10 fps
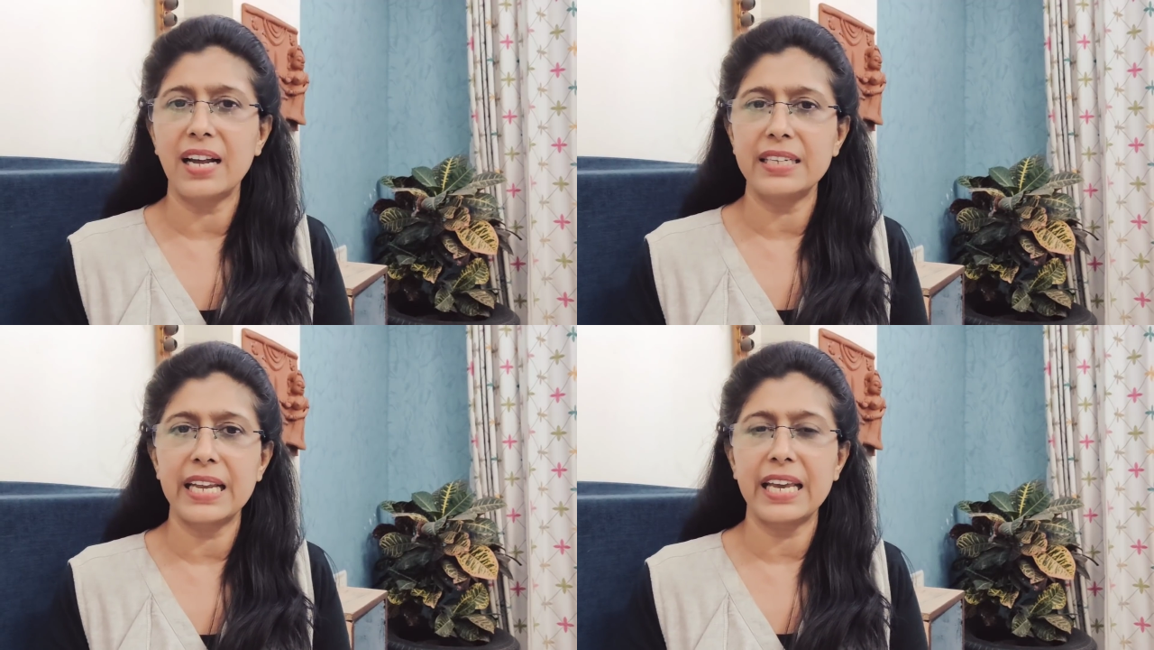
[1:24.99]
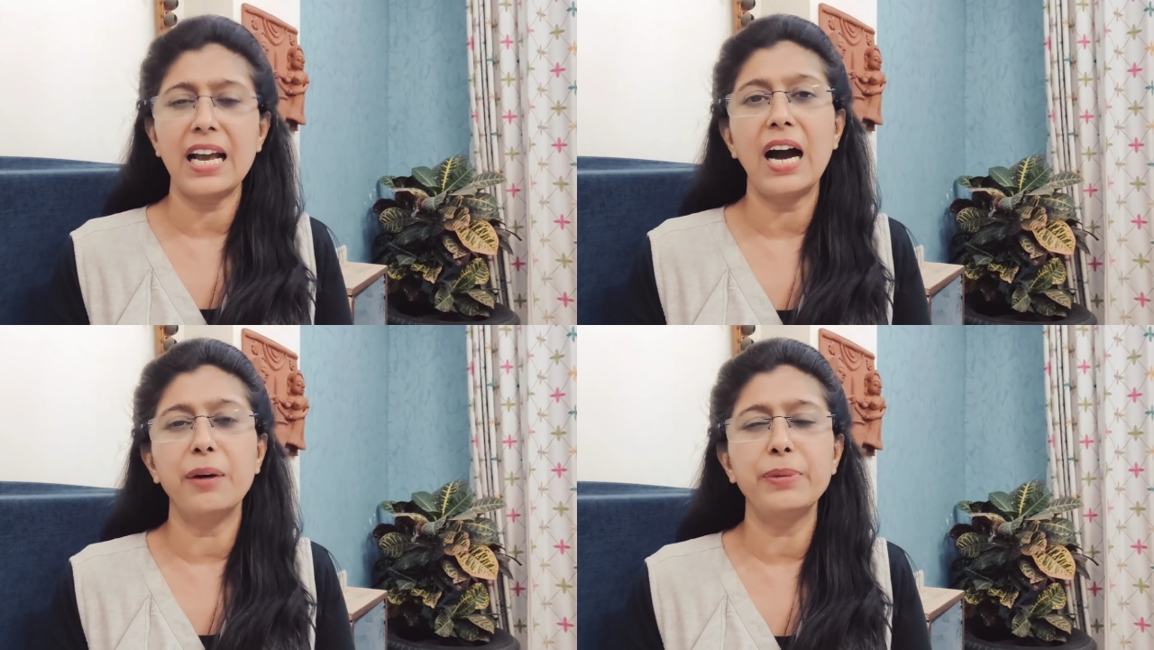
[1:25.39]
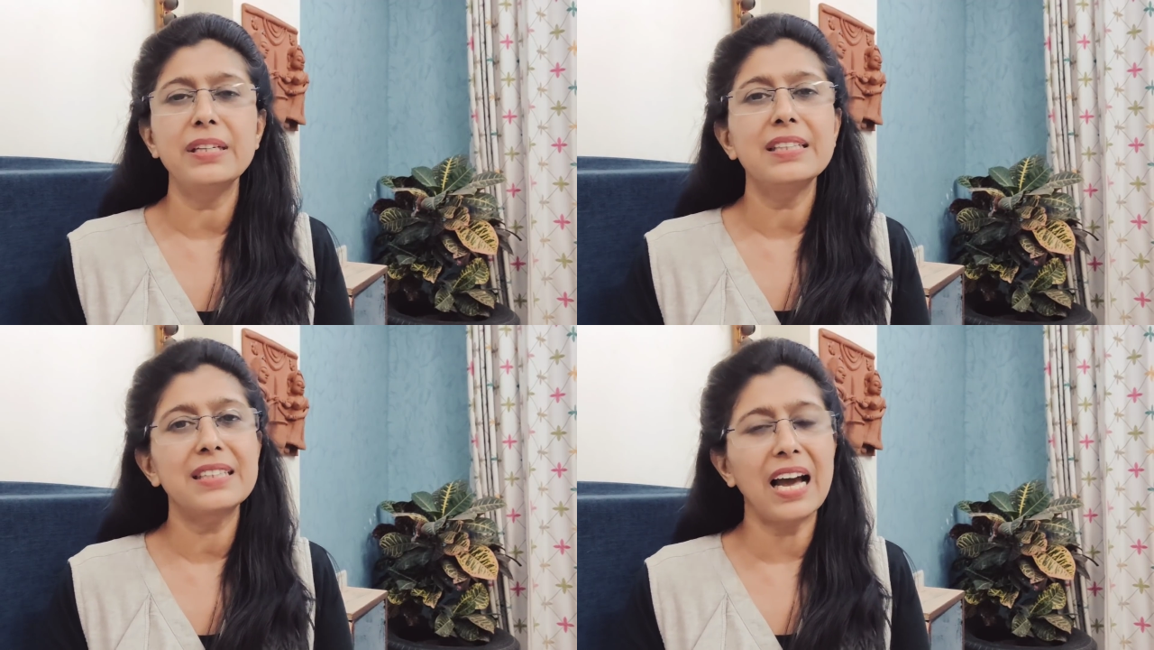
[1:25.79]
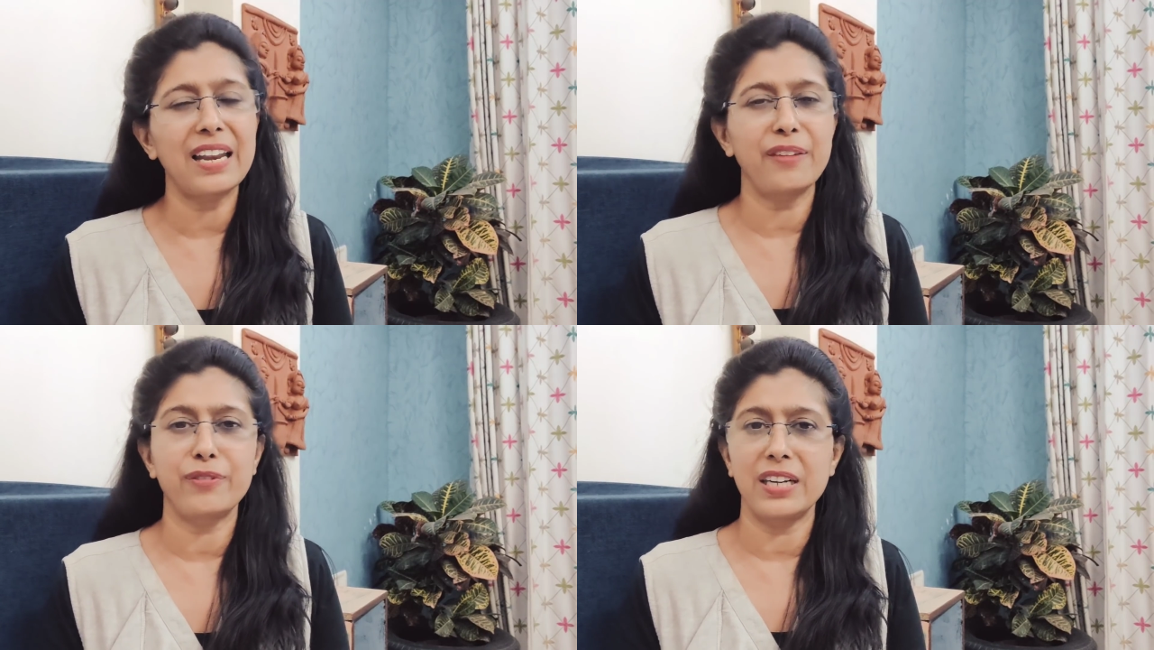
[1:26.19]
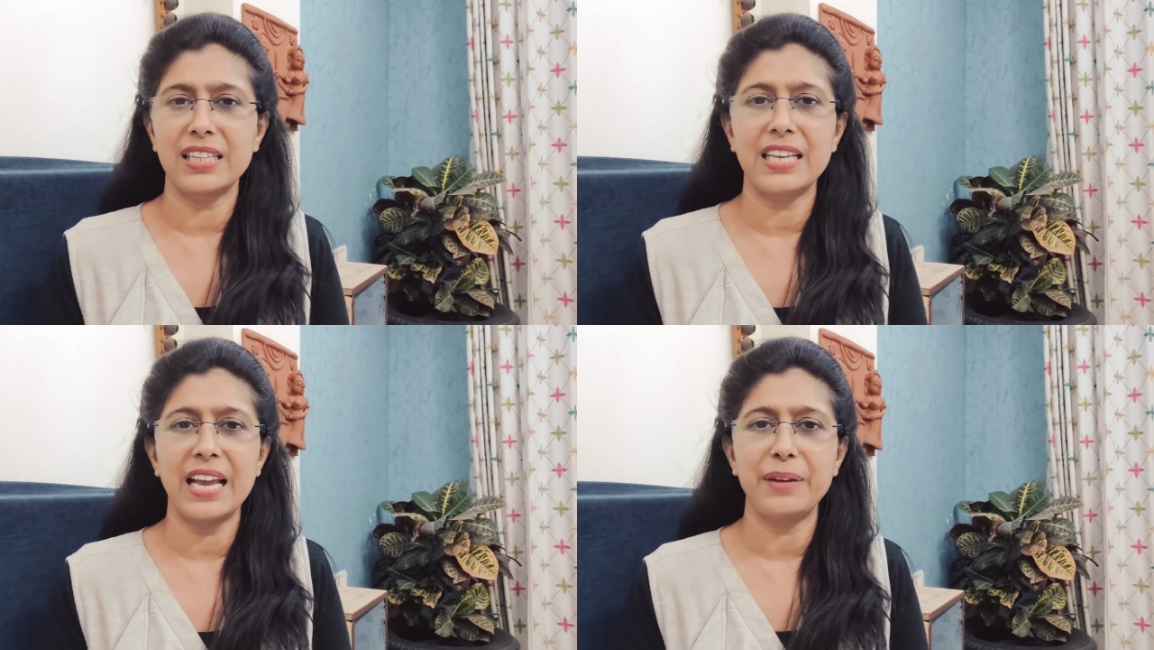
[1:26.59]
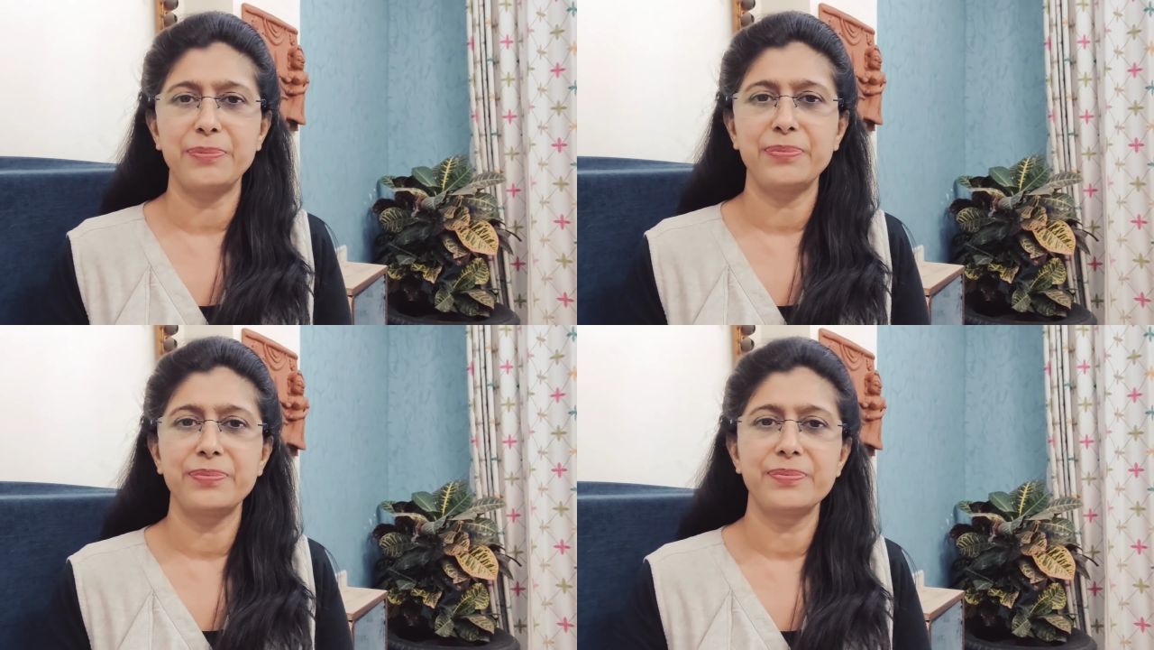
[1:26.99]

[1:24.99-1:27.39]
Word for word: खान ने अब तारीफ कर दी है